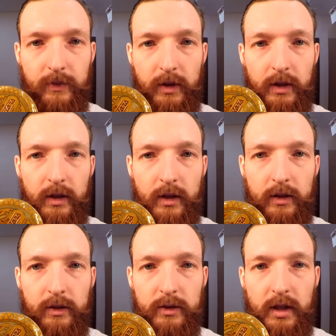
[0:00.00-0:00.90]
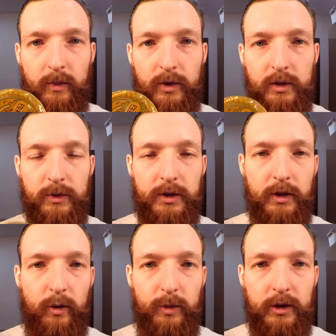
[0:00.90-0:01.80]
link do sklepu, gdzie
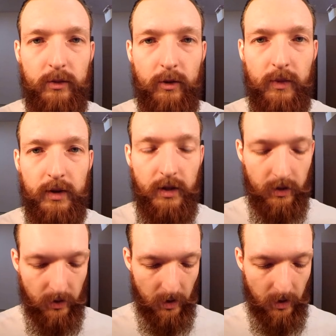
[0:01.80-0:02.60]
możecie kupić tą pomadę.